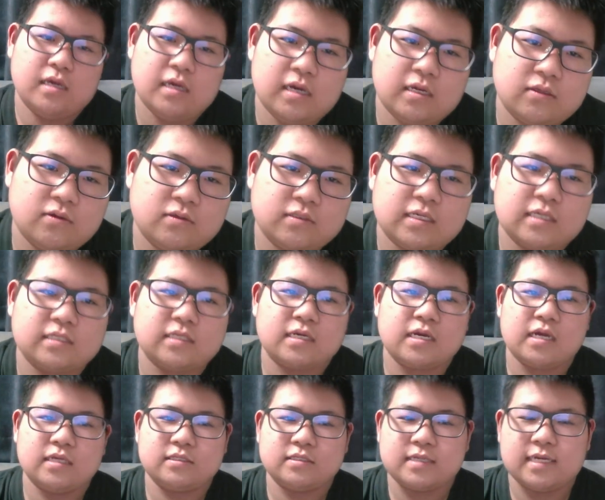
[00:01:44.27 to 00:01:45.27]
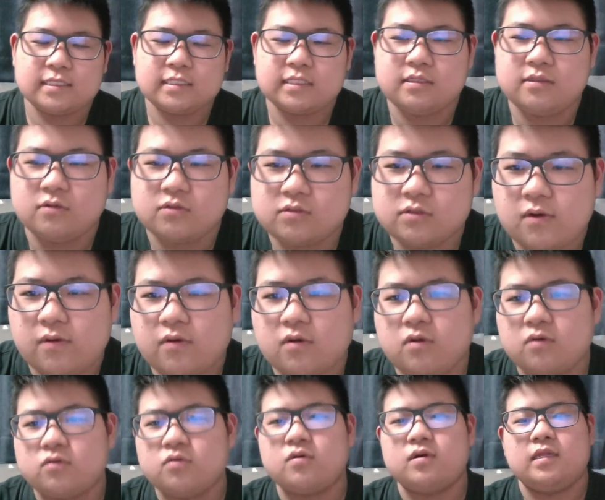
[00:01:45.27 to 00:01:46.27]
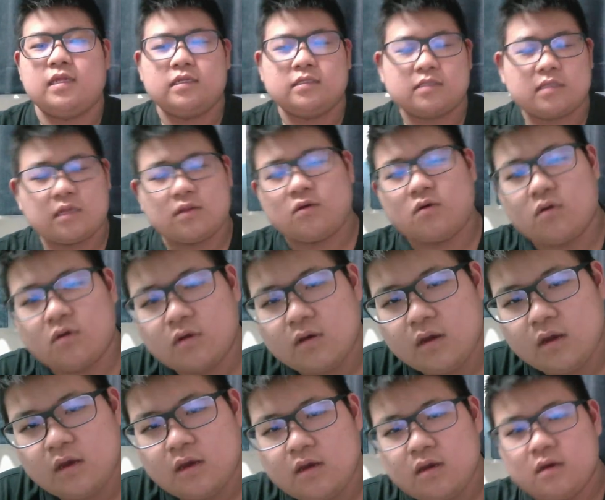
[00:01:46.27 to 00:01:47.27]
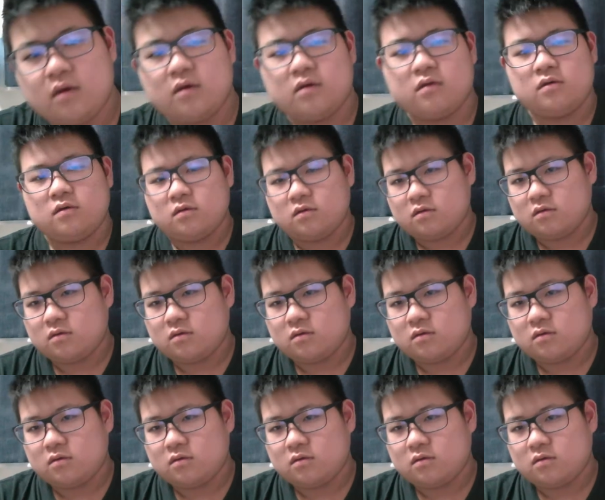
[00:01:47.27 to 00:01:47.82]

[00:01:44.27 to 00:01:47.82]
あの、再生回数稼ぎのクソ動画なんですけど、うん、